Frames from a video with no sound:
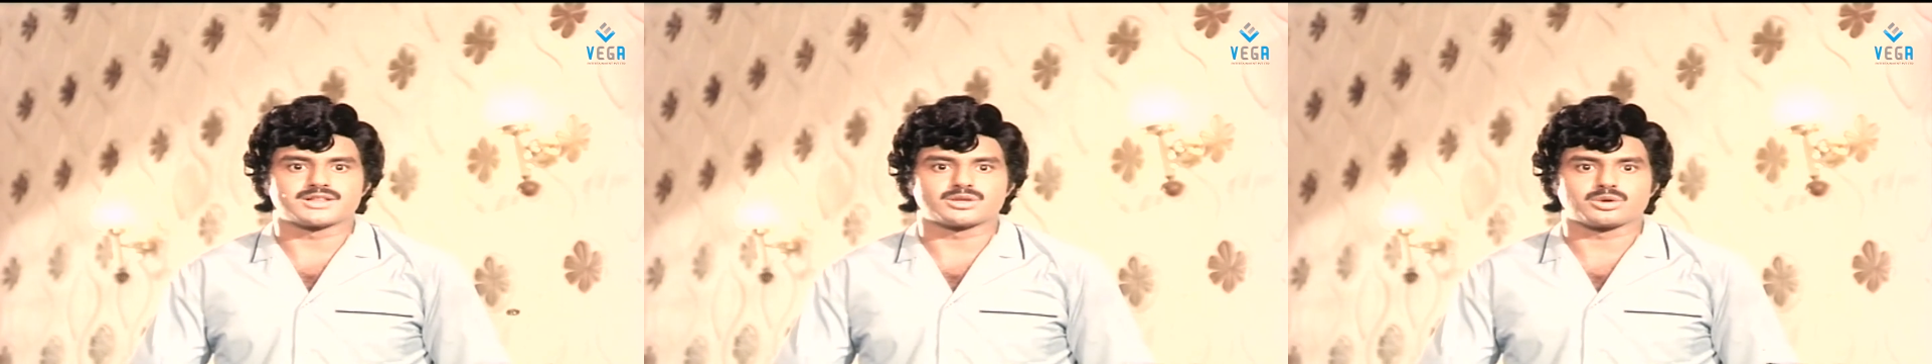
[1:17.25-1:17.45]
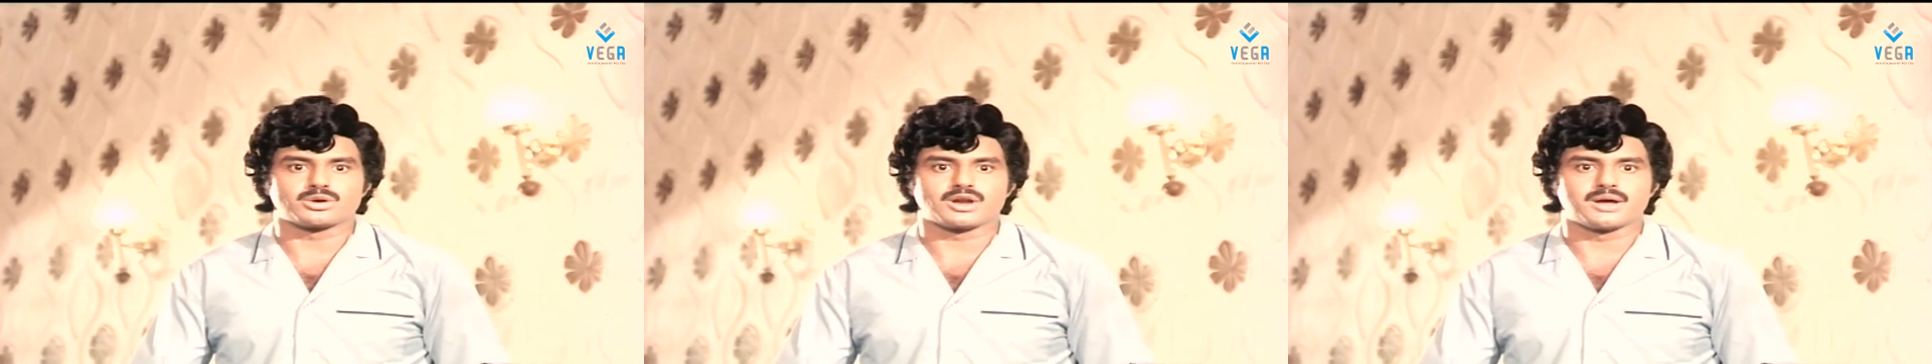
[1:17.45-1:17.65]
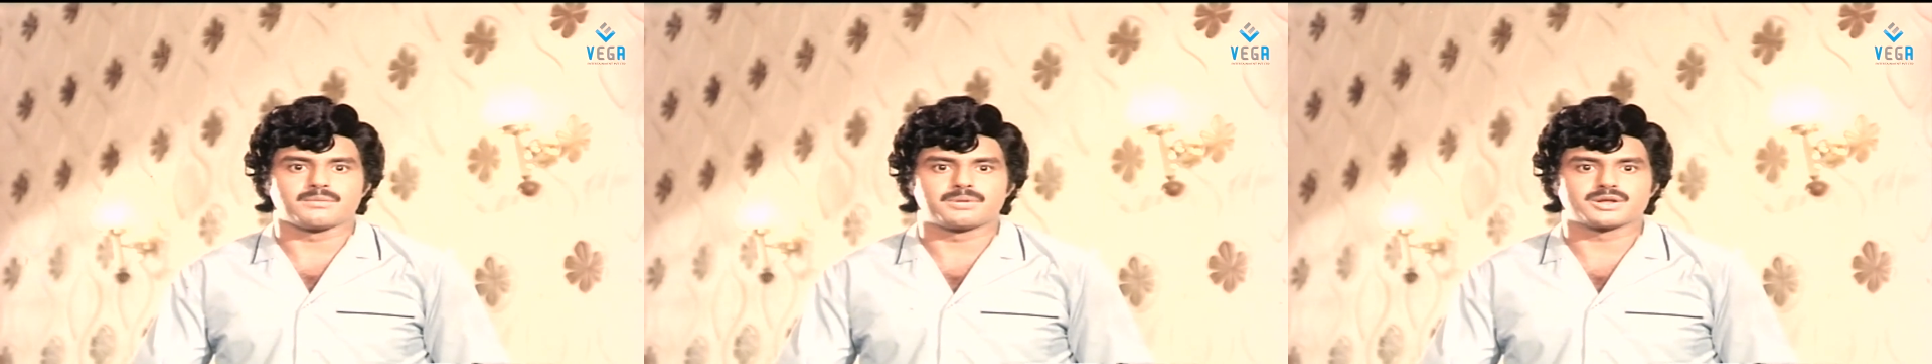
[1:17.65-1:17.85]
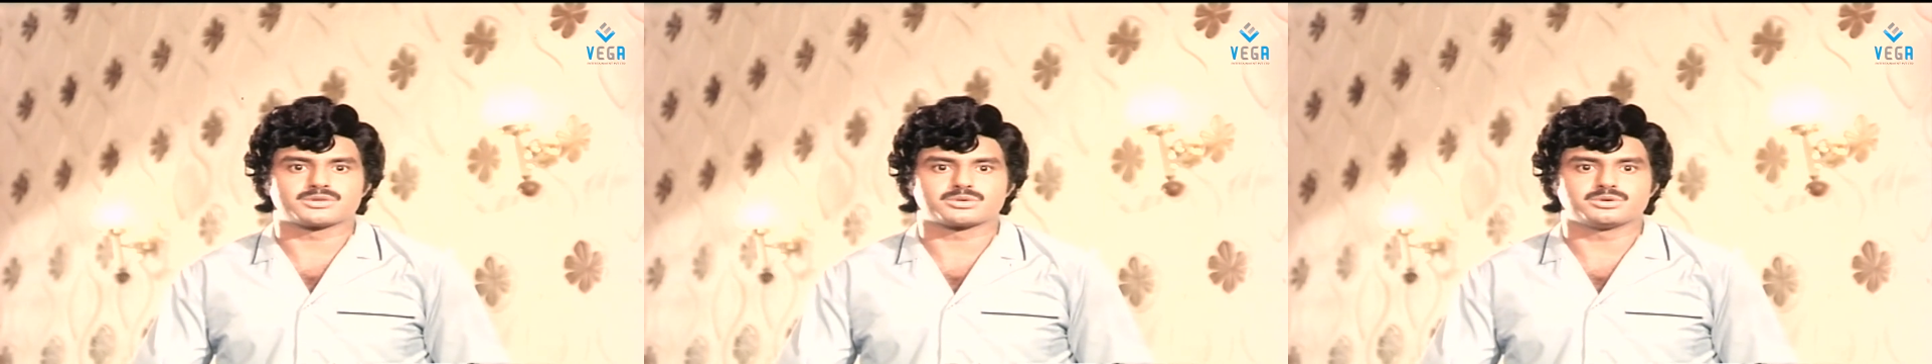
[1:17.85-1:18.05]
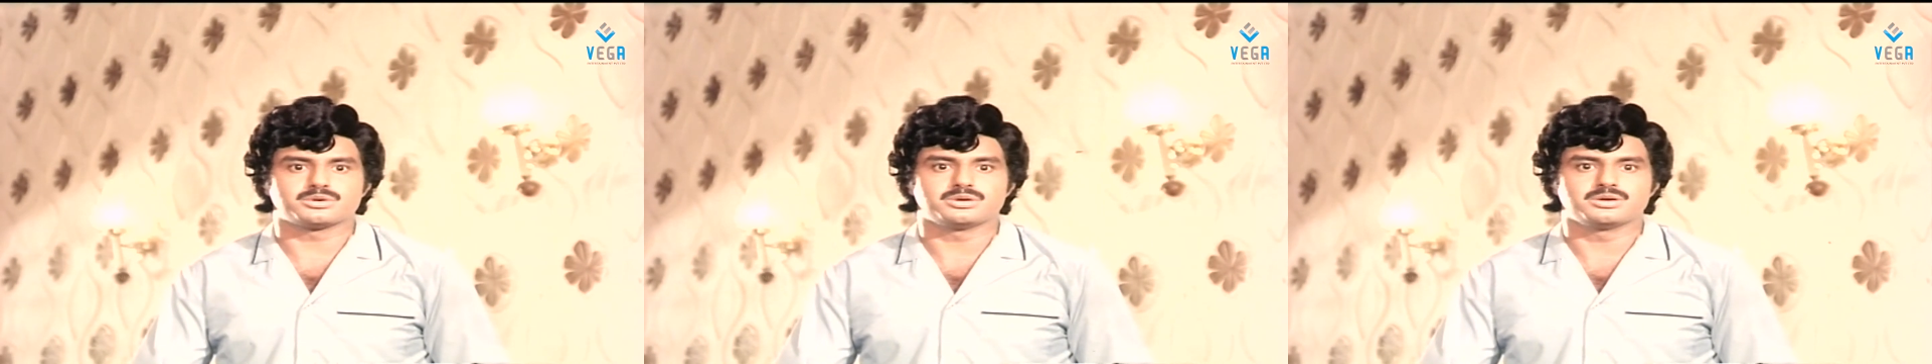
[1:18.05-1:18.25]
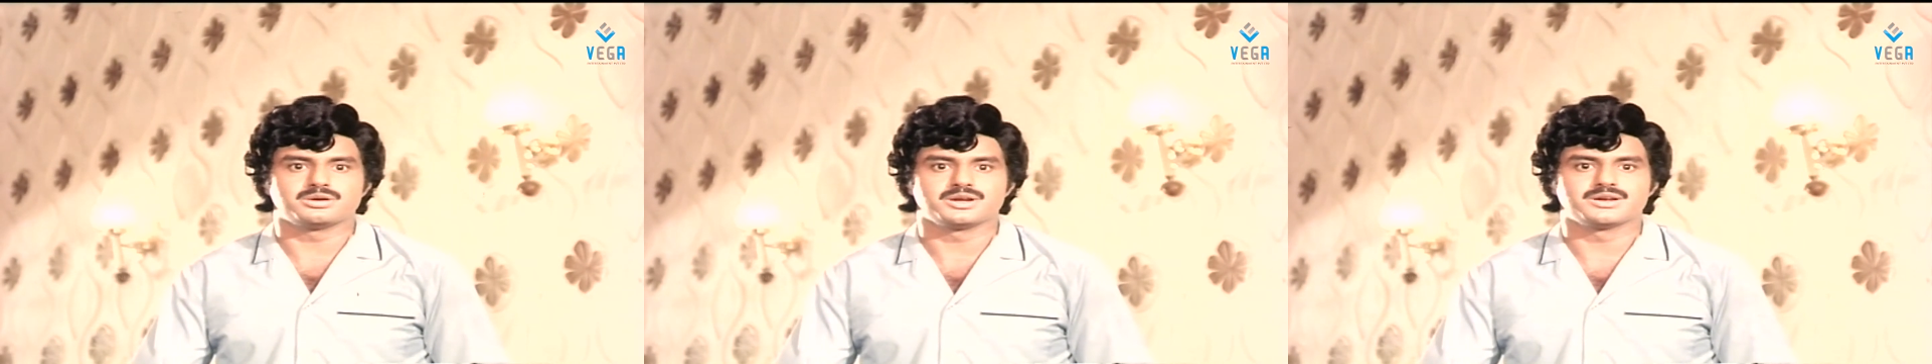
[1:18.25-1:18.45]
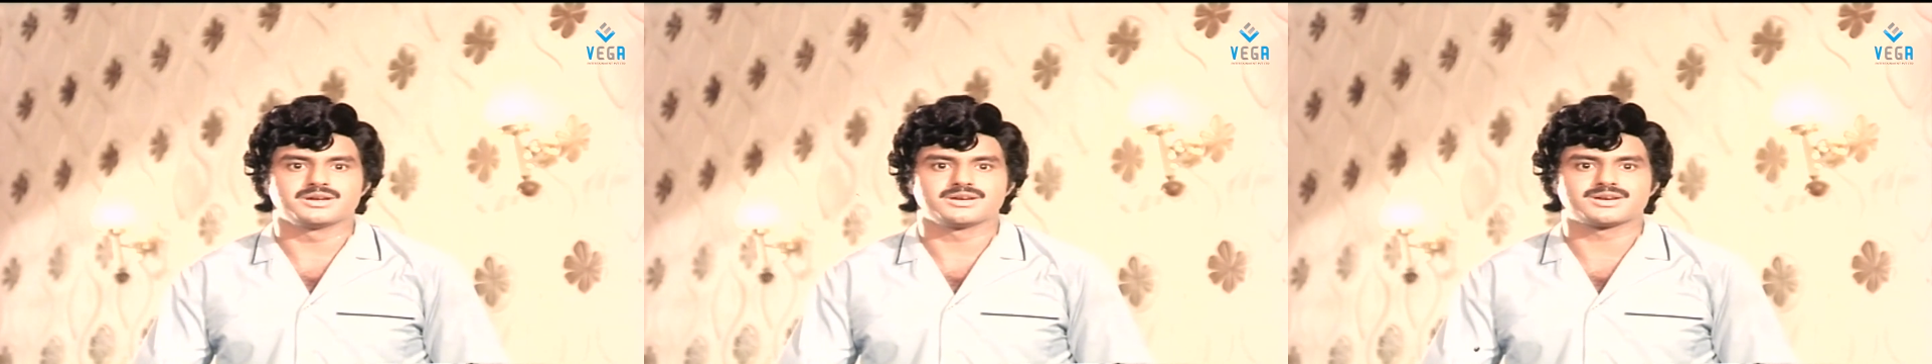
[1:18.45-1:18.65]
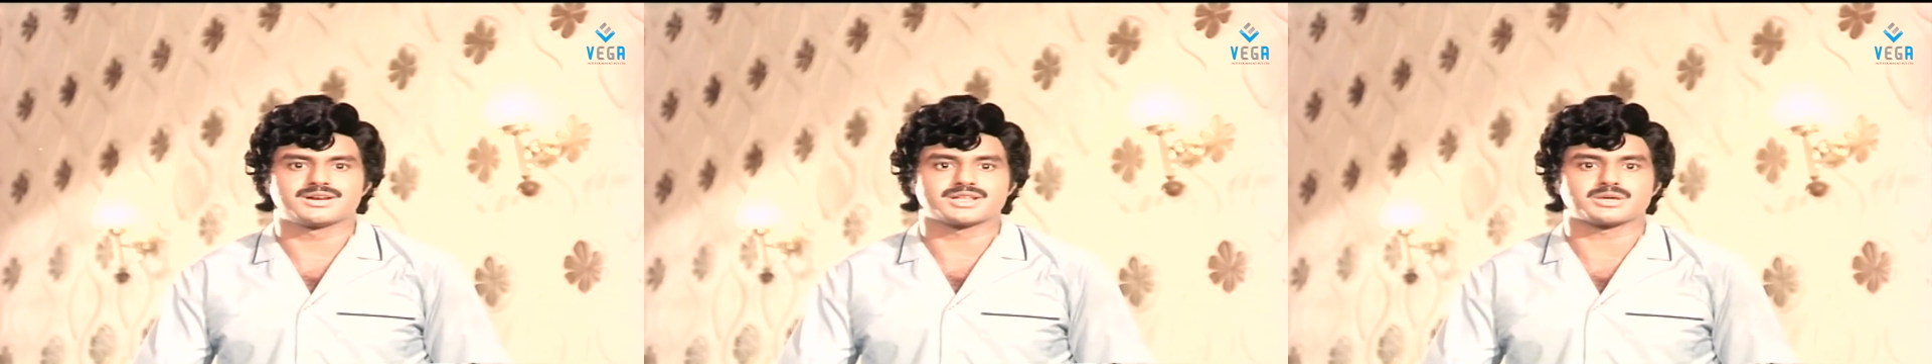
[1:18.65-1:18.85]
రాధతో నా బ్రతుకు
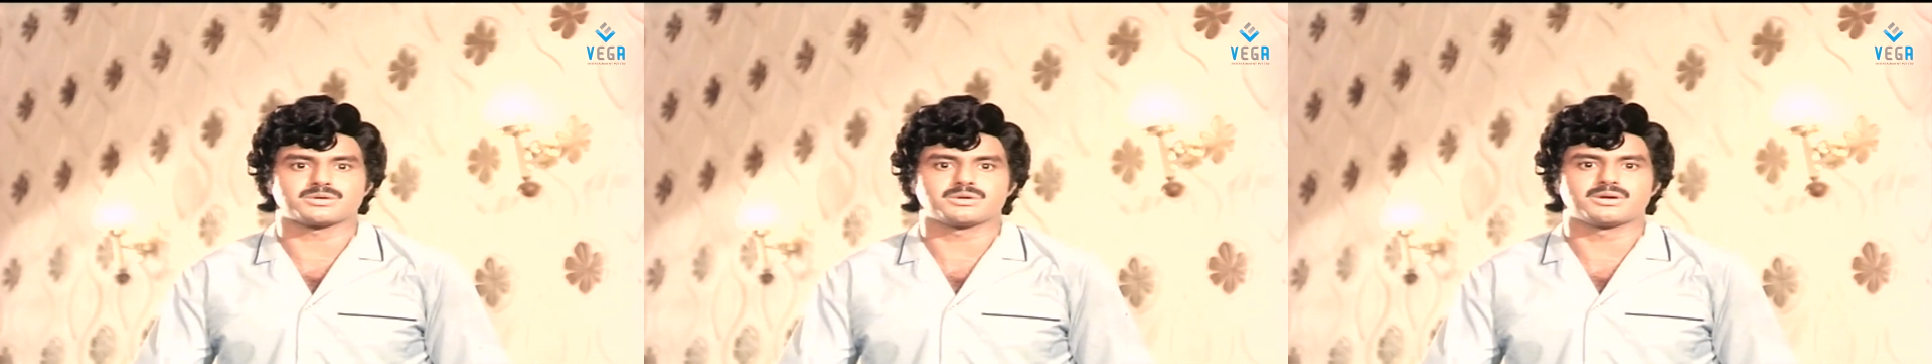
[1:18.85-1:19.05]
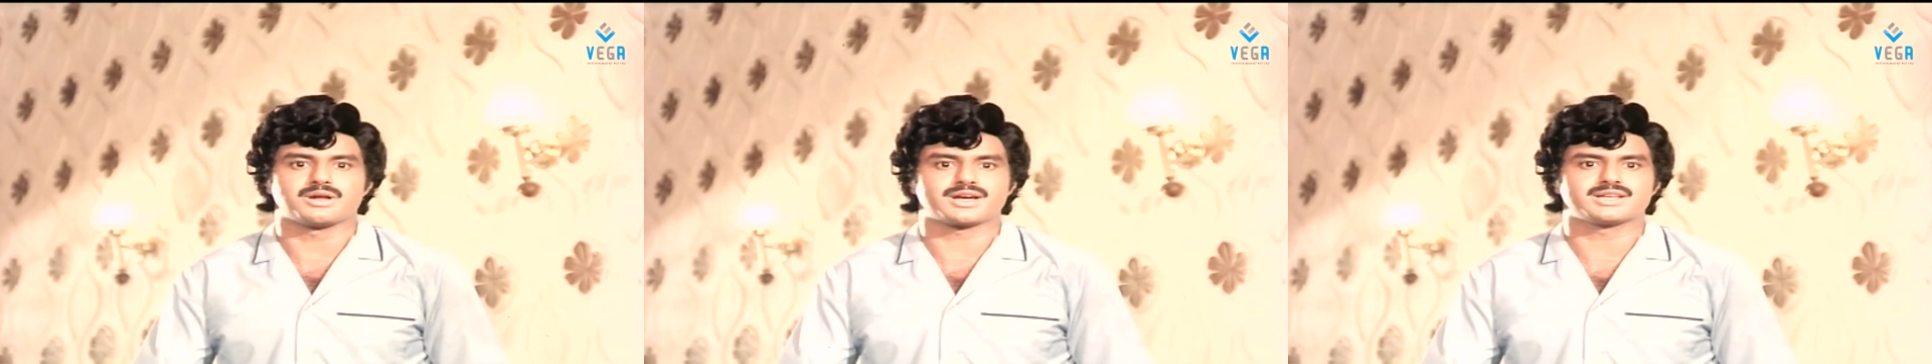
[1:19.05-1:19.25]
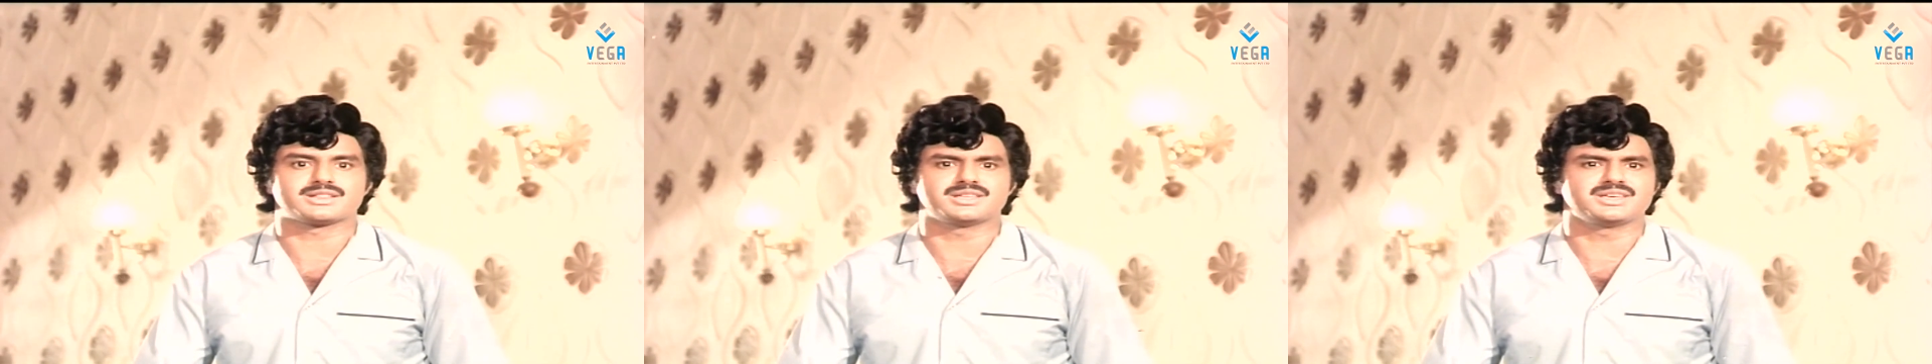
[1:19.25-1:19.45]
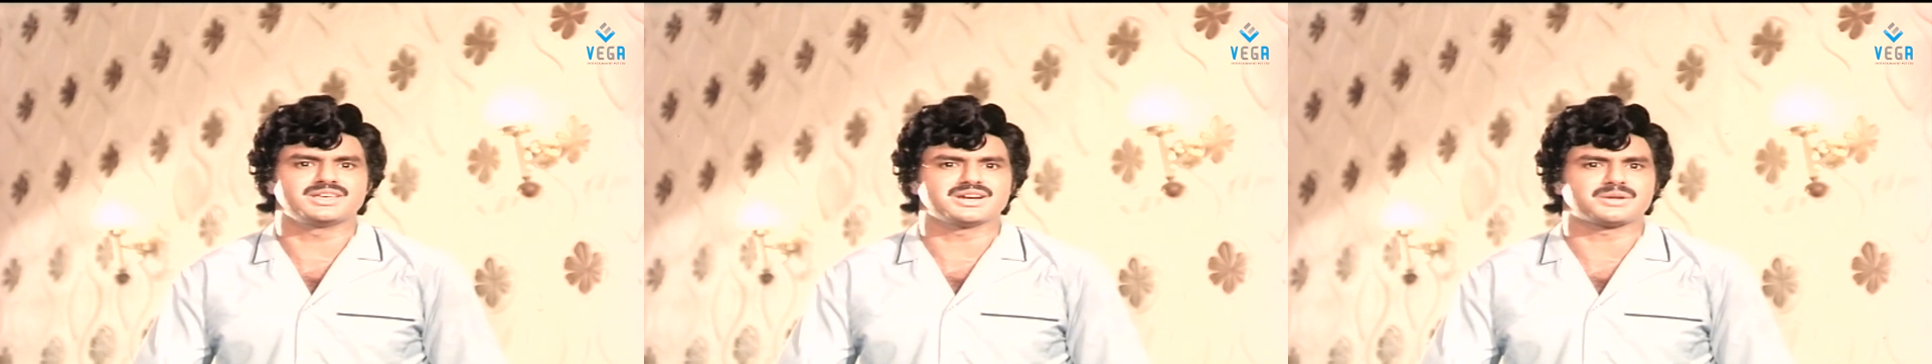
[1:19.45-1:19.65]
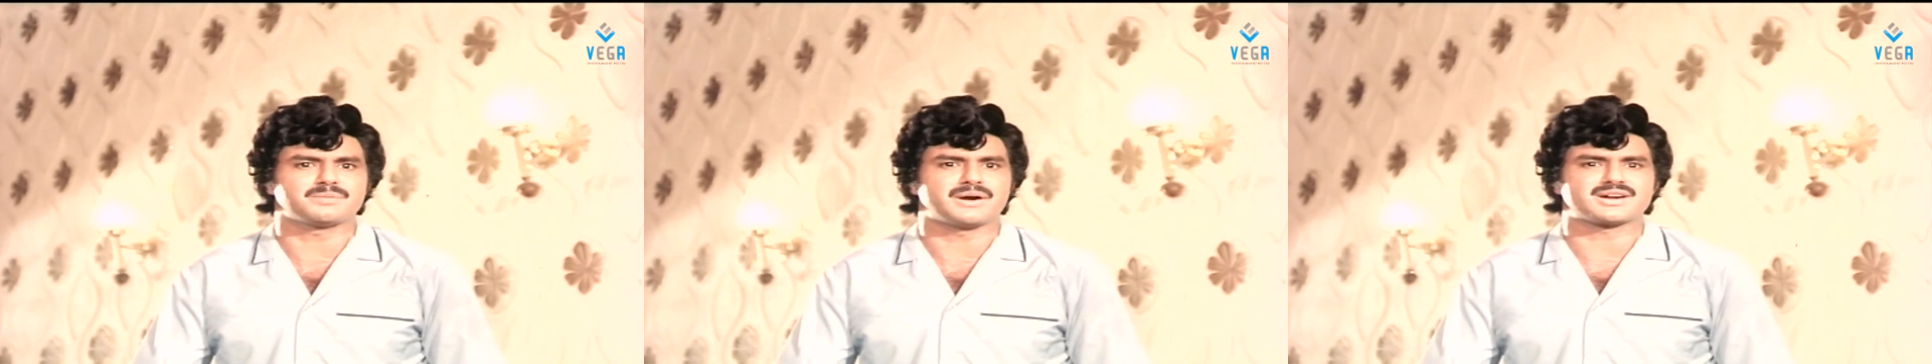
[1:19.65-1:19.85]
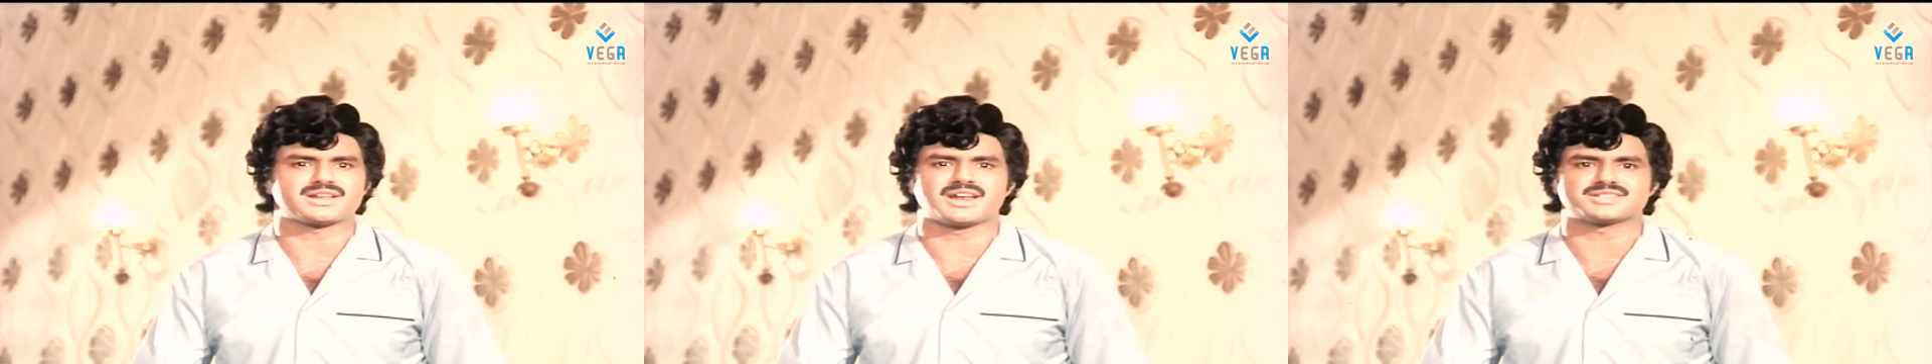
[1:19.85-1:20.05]
గతంలో లాగే తీయటి